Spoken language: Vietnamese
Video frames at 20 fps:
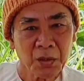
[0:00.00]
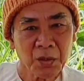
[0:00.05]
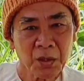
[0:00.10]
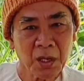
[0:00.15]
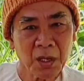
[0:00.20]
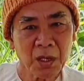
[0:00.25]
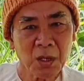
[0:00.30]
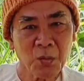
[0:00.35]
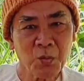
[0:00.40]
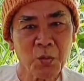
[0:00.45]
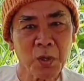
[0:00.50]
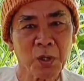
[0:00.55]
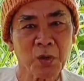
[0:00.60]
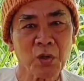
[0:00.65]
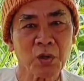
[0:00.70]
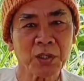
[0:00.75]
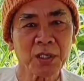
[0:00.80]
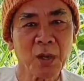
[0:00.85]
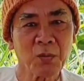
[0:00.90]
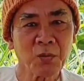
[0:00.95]
cho nên lúc mình
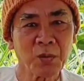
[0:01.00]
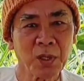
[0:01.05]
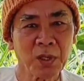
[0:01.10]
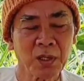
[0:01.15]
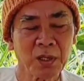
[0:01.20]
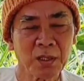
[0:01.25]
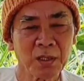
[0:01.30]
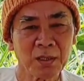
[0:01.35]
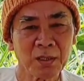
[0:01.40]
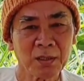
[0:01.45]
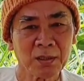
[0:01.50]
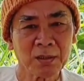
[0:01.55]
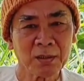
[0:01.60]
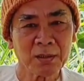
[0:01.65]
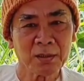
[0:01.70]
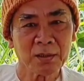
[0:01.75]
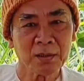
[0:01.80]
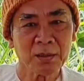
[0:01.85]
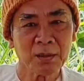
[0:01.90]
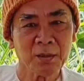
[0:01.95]
còn sống đó
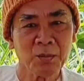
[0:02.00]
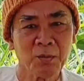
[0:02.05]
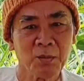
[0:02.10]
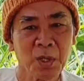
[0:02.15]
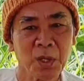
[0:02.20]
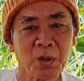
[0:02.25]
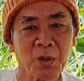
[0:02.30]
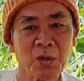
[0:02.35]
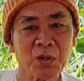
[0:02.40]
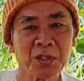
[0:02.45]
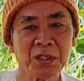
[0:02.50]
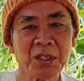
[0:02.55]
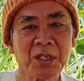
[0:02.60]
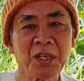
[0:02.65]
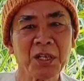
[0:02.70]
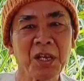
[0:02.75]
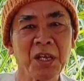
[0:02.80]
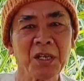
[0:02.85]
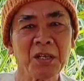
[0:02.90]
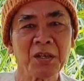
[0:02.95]
mình còn
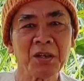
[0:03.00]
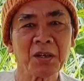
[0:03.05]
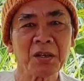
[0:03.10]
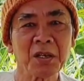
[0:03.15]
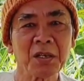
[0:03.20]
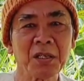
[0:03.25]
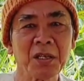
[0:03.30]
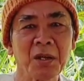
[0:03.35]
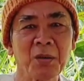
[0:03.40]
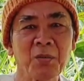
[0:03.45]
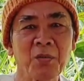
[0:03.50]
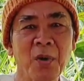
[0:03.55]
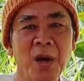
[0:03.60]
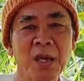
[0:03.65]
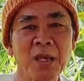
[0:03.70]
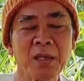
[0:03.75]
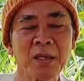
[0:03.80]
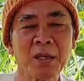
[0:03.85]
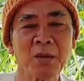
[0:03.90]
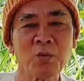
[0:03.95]
suy nghĩ được cái chuyện
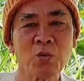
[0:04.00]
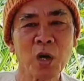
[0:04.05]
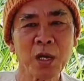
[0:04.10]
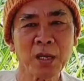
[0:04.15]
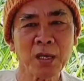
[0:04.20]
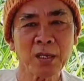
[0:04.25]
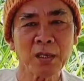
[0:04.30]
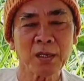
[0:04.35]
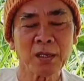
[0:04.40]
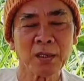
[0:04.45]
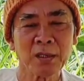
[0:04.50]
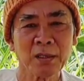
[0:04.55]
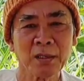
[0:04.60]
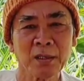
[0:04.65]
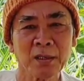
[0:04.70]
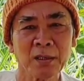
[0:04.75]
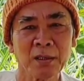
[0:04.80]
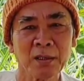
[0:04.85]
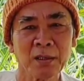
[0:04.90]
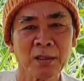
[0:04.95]
phải chuyện quấy
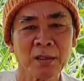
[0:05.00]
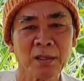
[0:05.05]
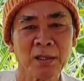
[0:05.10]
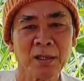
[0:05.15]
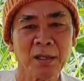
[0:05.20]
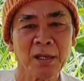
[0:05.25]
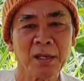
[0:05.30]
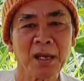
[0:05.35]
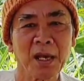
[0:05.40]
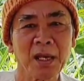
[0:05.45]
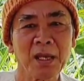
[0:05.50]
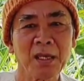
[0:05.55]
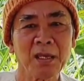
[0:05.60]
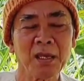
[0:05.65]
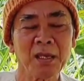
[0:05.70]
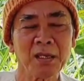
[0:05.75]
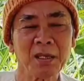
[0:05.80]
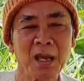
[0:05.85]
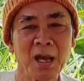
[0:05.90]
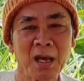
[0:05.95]
chuyện hay
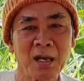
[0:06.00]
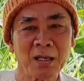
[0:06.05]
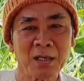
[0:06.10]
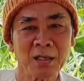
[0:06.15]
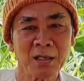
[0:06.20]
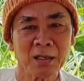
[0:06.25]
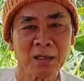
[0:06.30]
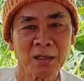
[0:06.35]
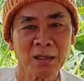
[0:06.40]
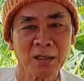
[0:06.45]
chuyện dở